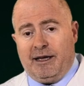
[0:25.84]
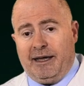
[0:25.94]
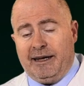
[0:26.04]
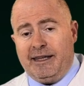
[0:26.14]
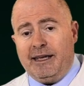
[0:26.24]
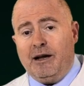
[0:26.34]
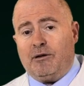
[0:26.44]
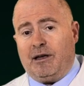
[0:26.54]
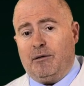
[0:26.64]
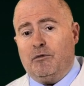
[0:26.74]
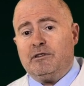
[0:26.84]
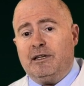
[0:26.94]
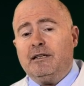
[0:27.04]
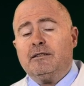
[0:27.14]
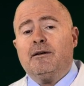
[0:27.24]
En ella lo que hacemos
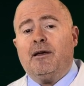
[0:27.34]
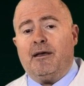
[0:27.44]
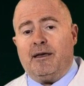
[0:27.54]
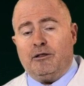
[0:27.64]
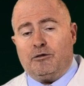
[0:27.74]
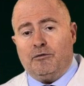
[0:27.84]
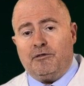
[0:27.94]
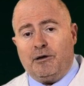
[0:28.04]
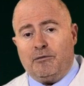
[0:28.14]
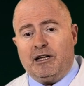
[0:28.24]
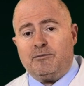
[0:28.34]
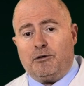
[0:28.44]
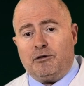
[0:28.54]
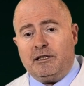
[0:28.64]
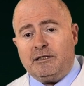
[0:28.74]
es introducir unas
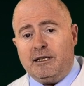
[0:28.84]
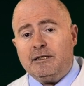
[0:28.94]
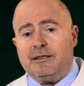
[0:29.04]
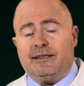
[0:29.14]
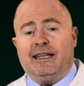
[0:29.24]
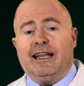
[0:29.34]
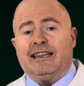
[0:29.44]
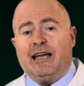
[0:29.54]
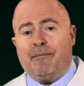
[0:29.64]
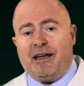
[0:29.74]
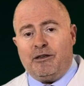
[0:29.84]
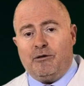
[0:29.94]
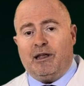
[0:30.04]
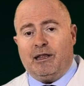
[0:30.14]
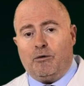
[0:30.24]
prótesis del
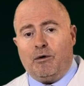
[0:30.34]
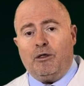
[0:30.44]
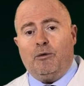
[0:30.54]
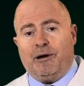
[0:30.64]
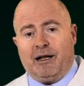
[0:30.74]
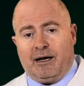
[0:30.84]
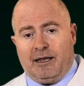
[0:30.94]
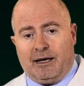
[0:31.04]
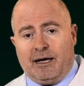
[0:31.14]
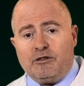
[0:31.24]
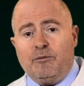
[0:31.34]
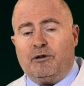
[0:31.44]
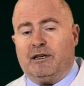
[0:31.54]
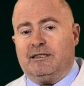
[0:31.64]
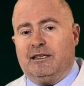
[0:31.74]
tamaño adecuado para cada caso,
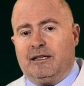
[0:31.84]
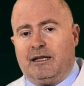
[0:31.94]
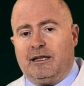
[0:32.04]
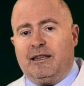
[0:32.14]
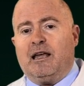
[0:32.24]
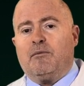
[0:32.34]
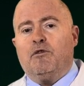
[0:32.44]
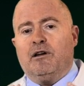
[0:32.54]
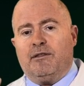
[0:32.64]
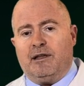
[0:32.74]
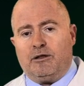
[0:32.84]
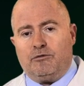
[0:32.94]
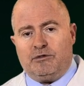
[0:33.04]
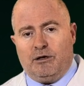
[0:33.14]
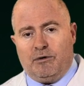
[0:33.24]
porque se trata de armonizar
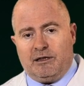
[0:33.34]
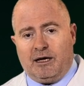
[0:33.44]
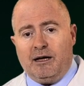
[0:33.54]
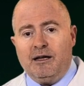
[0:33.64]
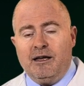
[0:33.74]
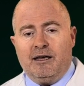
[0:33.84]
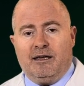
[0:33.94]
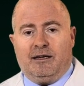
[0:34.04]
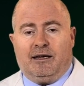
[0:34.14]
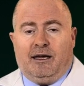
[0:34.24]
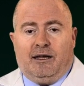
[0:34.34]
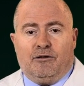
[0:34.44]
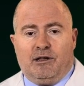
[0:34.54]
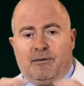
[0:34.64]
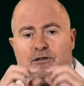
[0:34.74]
tu silueta y que
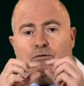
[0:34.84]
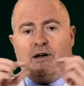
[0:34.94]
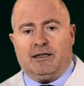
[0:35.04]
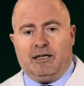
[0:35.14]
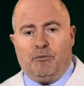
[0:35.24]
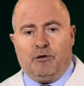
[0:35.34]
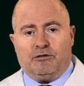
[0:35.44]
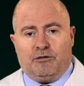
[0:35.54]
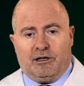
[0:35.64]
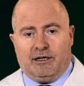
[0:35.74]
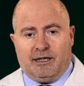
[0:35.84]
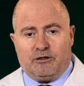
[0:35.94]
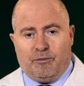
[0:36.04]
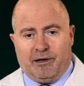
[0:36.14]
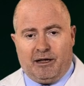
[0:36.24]
no lleves un cartel puesto de que te
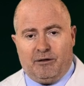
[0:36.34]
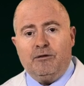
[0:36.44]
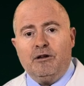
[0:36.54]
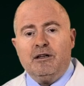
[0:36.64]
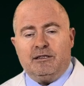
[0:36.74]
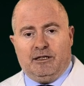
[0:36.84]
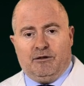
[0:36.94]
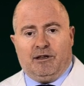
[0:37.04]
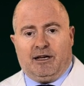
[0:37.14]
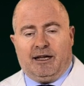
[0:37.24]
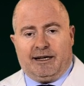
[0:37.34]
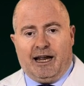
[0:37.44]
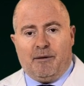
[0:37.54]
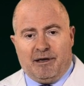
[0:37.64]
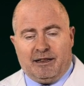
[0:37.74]
has operado, sino de que
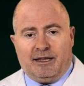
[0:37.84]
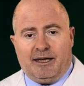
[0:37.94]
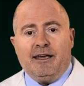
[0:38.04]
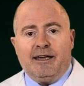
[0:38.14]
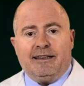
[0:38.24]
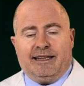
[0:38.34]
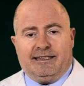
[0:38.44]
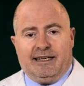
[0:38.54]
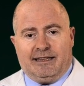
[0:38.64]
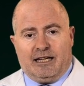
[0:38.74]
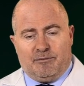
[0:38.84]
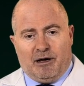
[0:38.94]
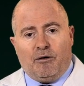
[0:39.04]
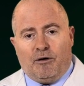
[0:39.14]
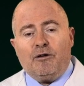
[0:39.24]
realmente te sientas
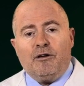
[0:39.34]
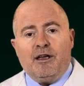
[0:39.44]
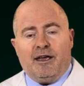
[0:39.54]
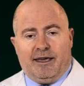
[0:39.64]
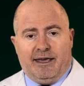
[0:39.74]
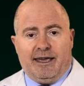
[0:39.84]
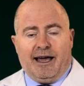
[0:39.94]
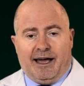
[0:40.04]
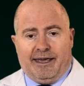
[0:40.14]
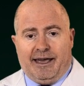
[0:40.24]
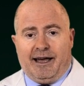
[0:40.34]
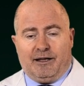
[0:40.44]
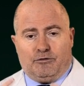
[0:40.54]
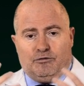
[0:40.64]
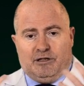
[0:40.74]
mejor y
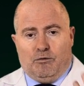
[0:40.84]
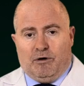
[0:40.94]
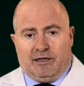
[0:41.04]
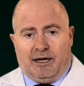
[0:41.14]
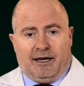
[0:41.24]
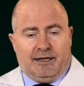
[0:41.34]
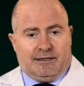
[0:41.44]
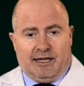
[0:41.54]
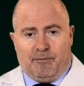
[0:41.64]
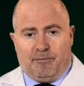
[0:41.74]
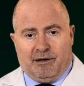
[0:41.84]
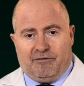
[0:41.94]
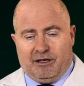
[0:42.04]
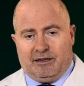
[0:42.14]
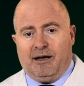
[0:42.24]
allá tu silueta esté
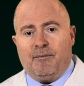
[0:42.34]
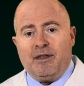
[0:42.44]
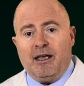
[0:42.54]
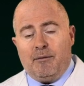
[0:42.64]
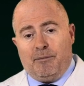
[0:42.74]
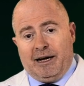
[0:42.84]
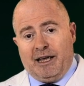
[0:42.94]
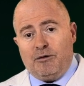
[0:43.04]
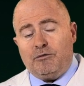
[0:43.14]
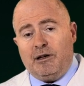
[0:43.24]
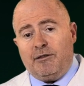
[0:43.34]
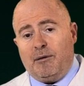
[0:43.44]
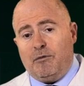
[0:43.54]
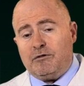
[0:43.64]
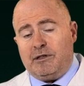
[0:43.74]
perfecta. Para ello
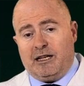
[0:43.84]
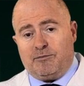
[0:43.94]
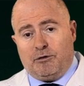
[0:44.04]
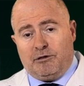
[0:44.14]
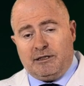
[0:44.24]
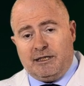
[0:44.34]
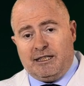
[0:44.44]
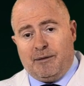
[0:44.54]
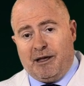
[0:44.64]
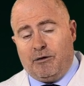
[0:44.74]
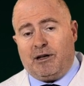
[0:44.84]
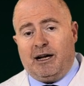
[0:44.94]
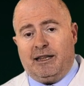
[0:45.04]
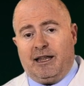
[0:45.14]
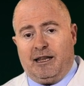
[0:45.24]
utilizamos las prótesis de mayor
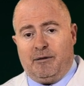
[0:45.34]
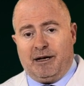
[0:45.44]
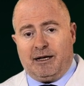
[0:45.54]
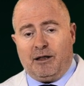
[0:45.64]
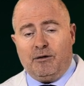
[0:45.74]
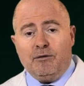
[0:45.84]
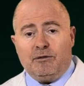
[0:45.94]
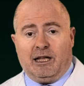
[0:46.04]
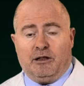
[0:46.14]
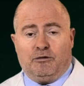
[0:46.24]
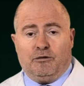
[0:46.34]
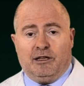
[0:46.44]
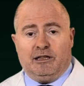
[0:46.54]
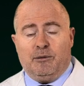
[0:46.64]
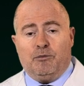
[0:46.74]
calidad del mercado, tanto
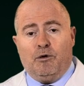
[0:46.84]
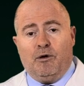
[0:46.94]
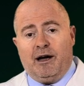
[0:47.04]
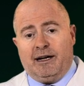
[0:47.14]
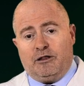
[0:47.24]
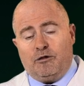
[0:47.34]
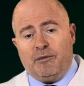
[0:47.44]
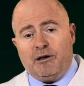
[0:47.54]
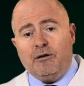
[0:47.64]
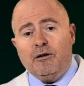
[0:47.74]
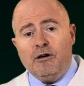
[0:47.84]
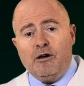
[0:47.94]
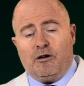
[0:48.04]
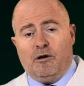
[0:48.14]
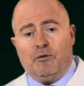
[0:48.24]
de tipo anatómico
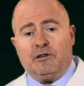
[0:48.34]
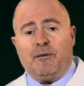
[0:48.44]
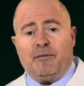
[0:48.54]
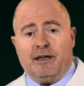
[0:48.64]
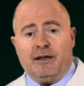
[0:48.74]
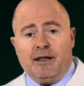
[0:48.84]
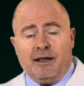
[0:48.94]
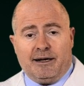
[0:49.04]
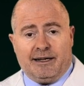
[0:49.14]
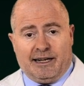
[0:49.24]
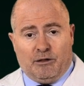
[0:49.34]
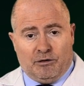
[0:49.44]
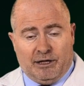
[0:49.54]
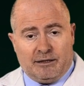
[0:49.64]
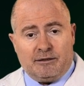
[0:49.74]
como también
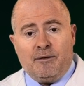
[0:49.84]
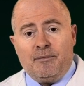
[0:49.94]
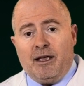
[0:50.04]
redondas.